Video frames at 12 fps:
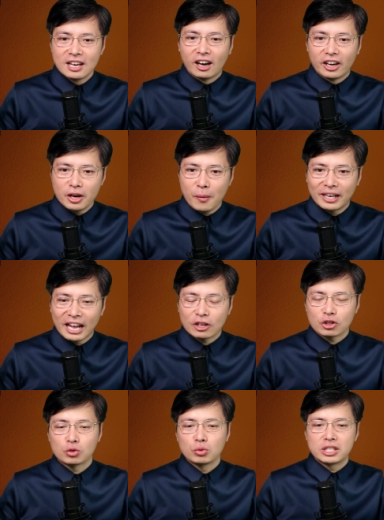另外呢，
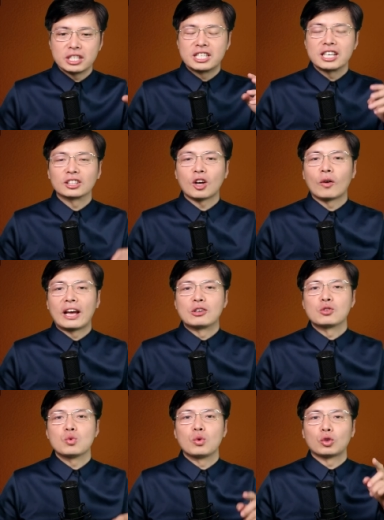暑期将到来，
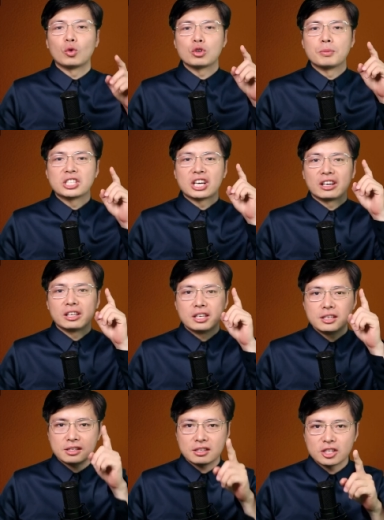如果同学们想
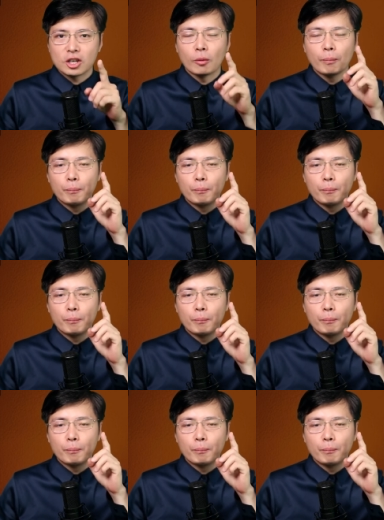一次性